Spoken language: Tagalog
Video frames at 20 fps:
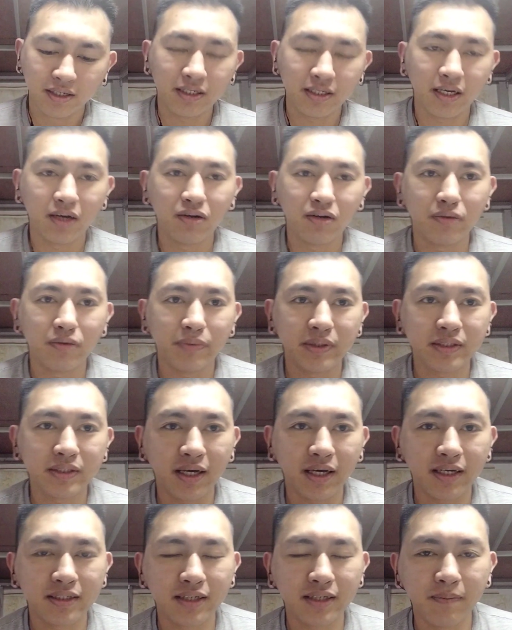kasi ganoon naman
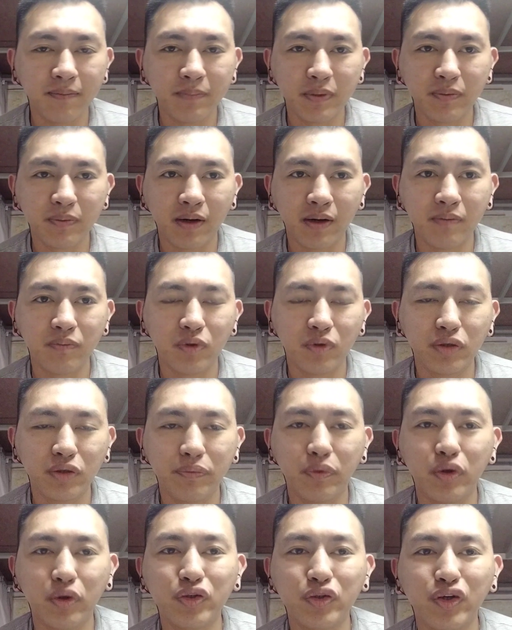sa exam di ba
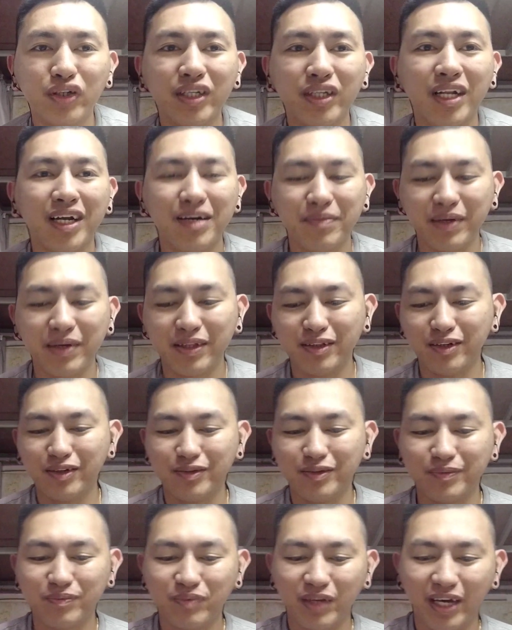multiple choice lang naman
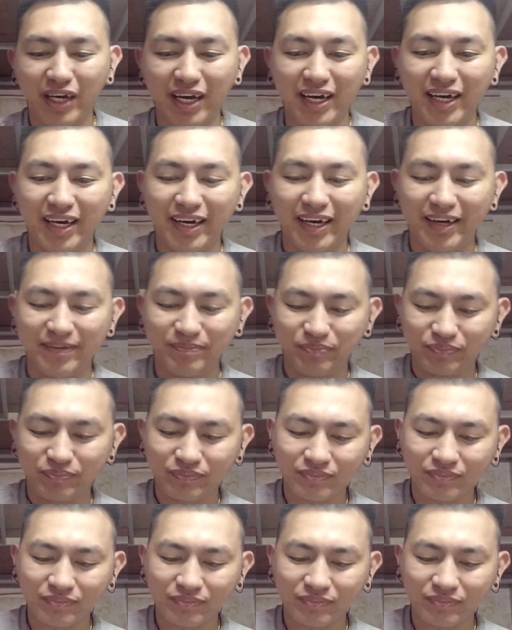doon kaya